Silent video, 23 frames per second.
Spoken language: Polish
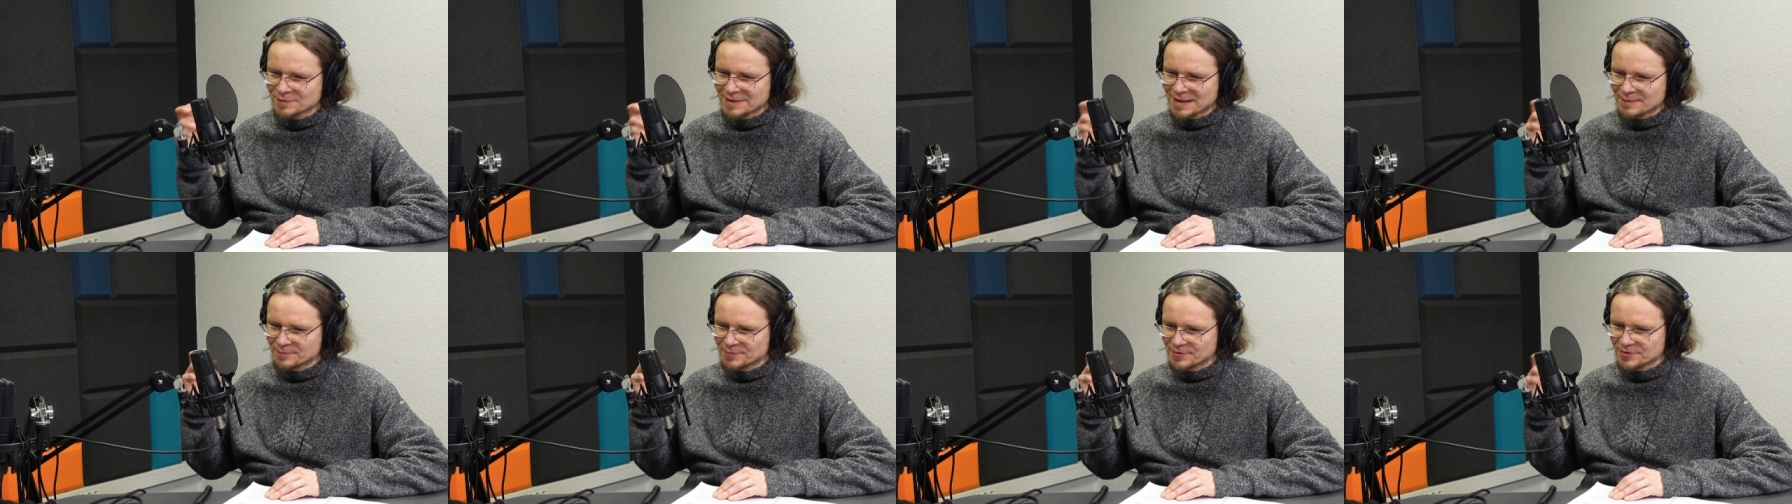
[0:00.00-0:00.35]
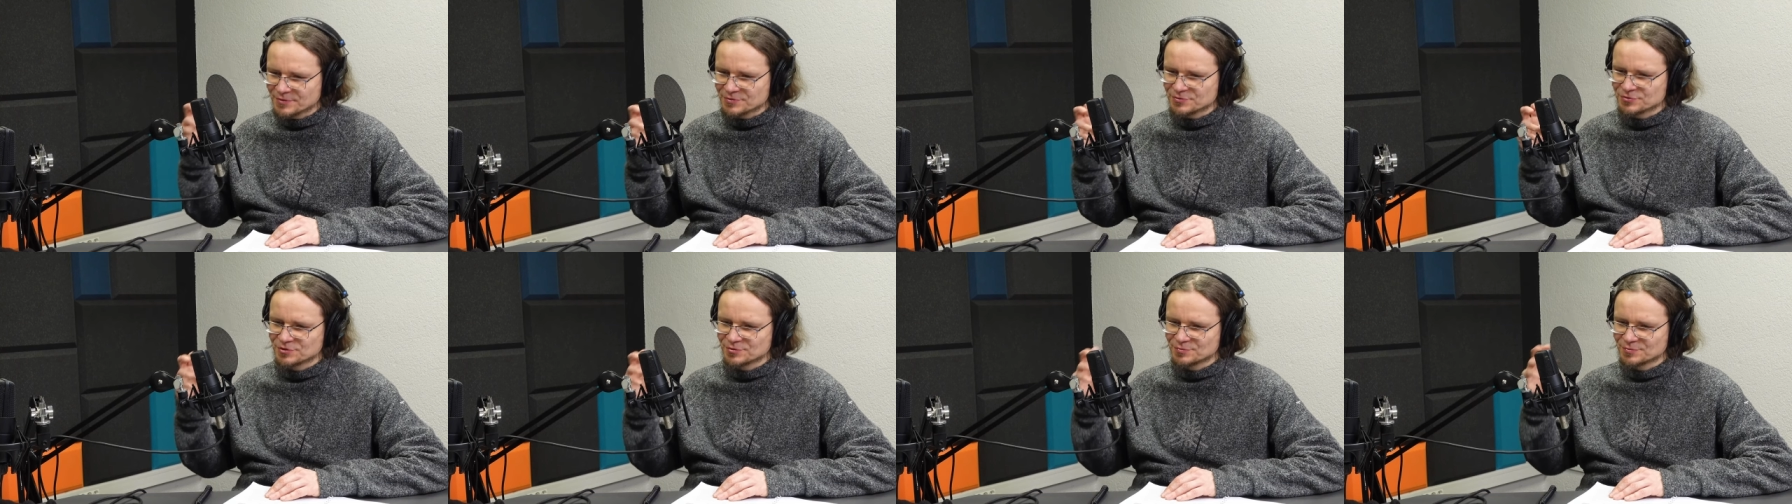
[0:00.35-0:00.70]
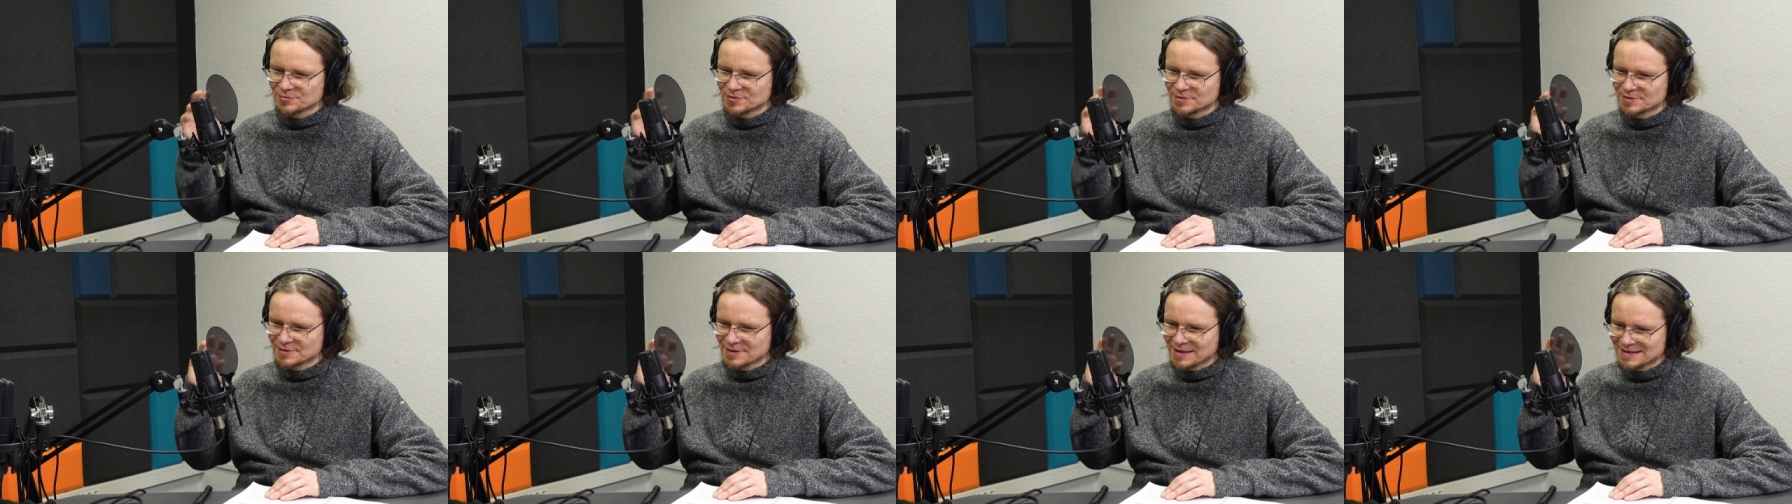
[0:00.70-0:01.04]
najprostszym
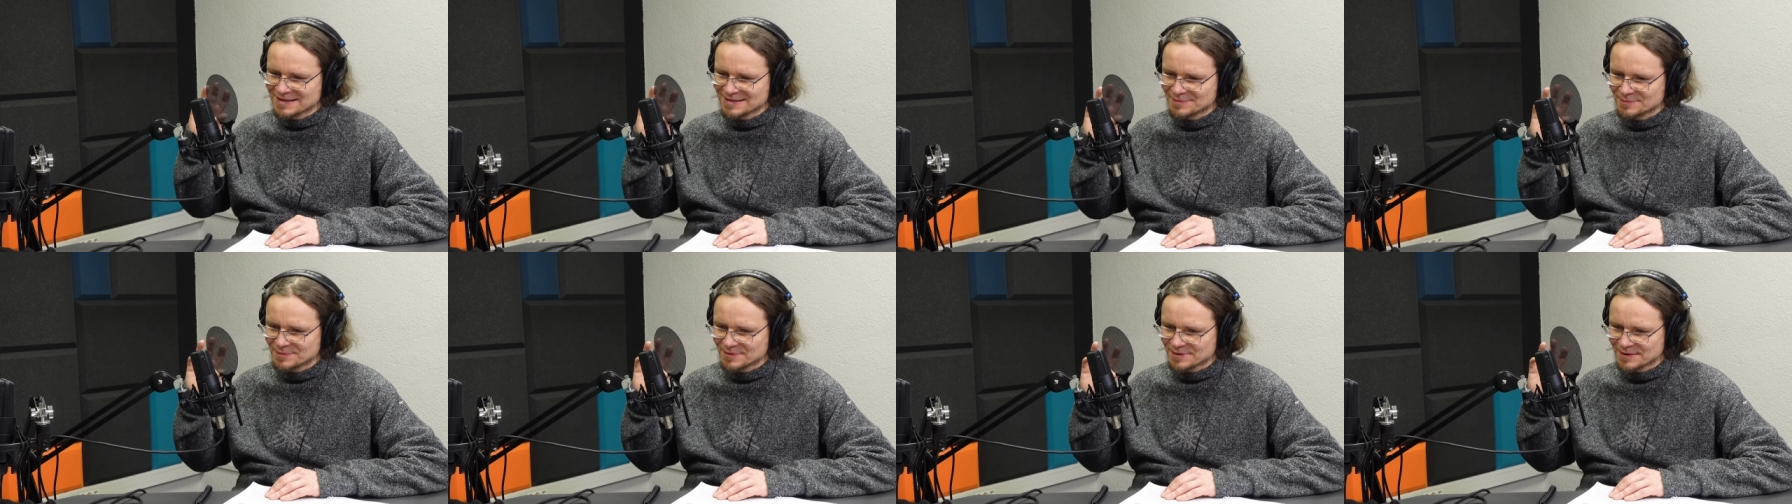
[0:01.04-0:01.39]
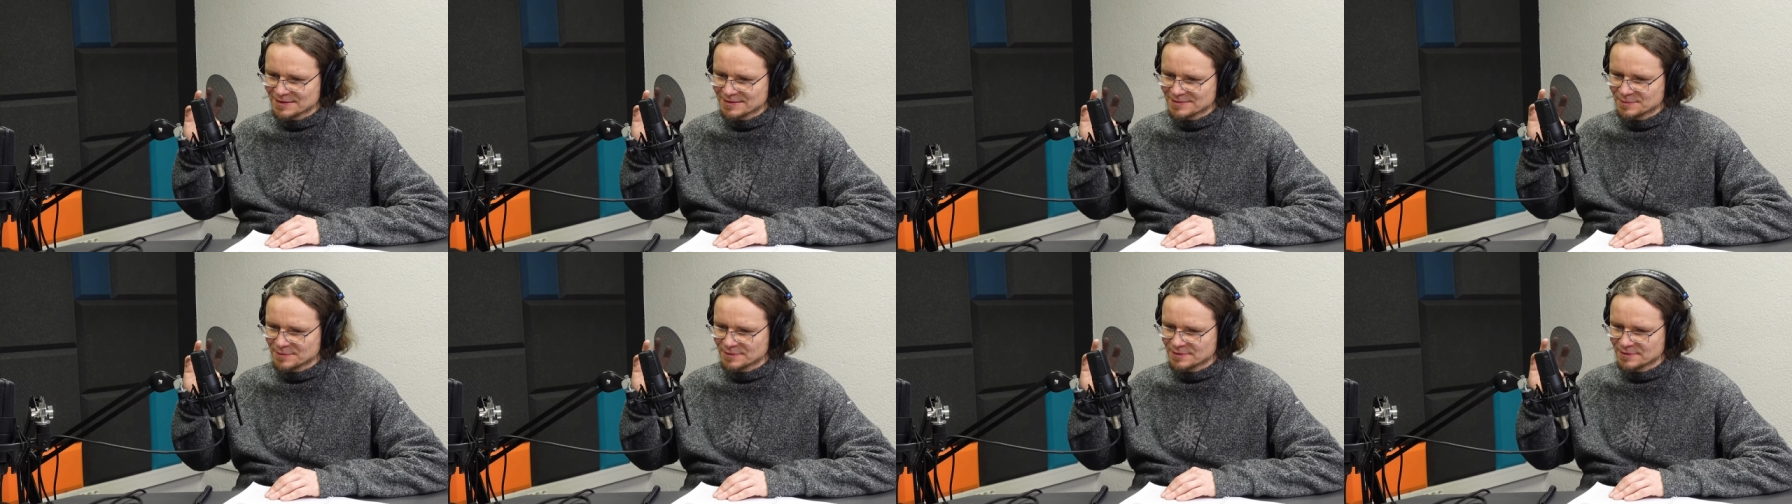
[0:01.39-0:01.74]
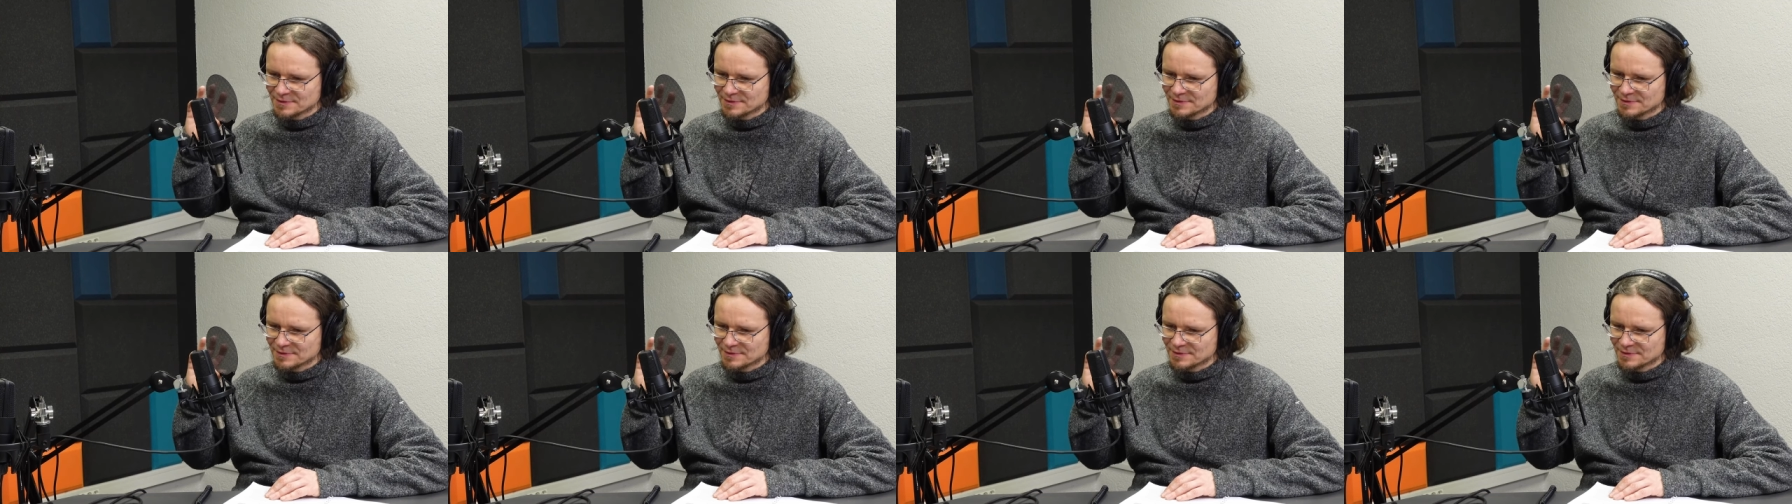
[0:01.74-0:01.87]
e, eks, eks, e,